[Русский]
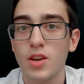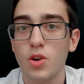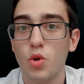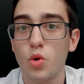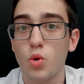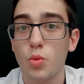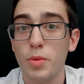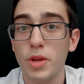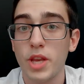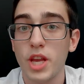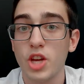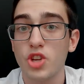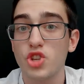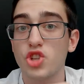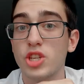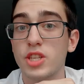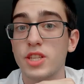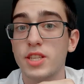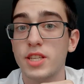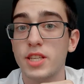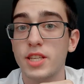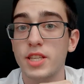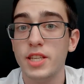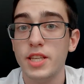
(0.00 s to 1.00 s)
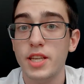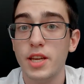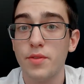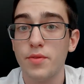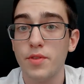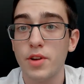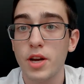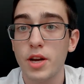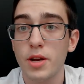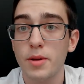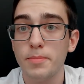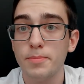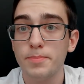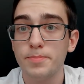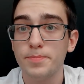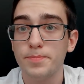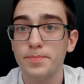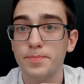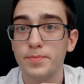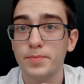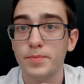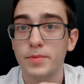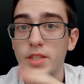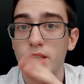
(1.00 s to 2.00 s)
У меня шестидневка,
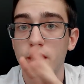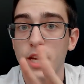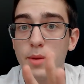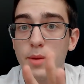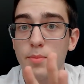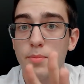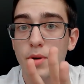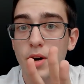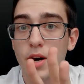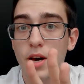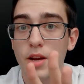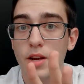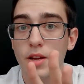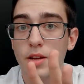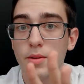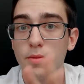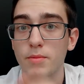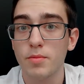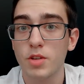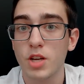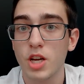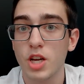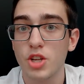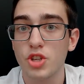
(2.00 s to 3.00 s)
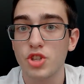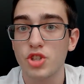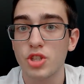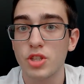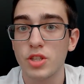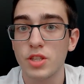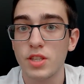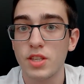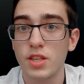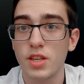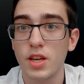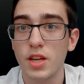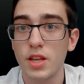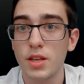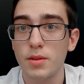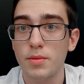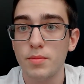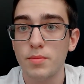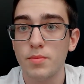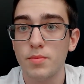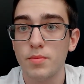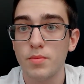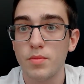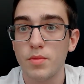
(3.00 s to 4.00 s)
Три пары каждый день.
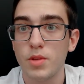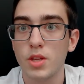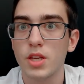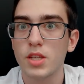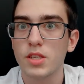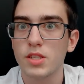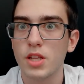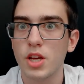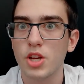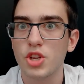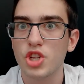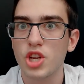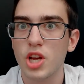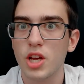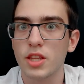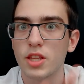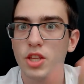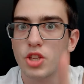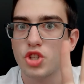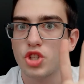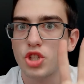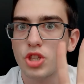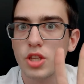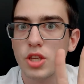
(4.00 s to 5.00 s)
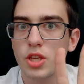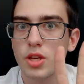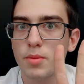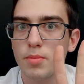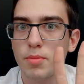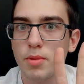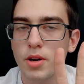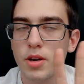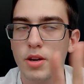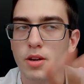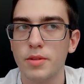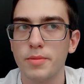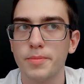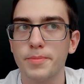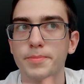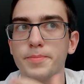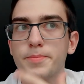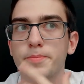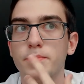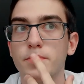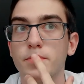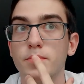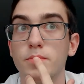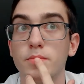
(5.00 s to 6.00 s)
Есть даже когда четыре пары.
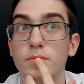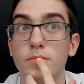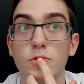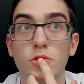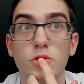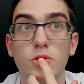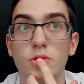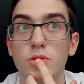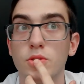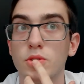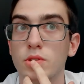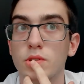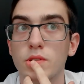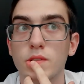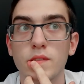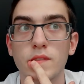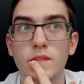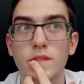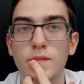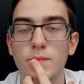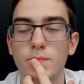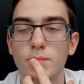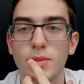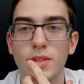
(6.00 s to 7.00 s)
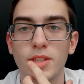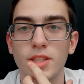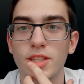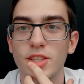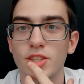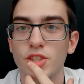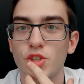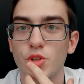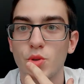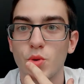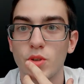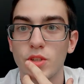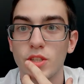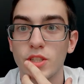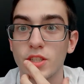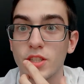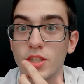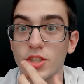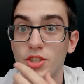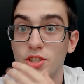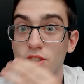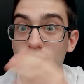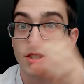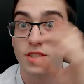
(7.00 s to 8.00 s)
Бедные
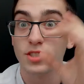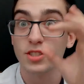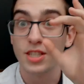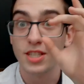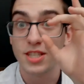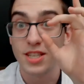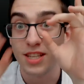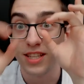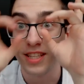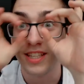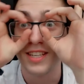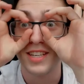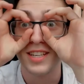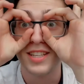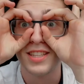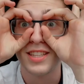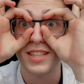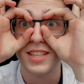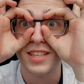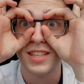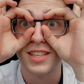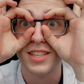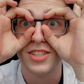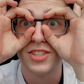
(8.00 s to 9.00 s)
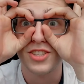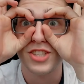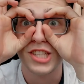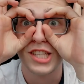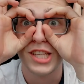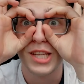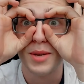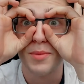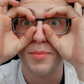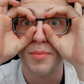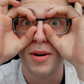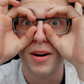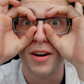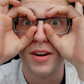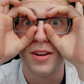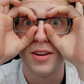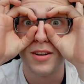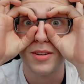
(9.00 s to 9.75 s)
школьники сейчас глаза, наверное, такие четыре пары.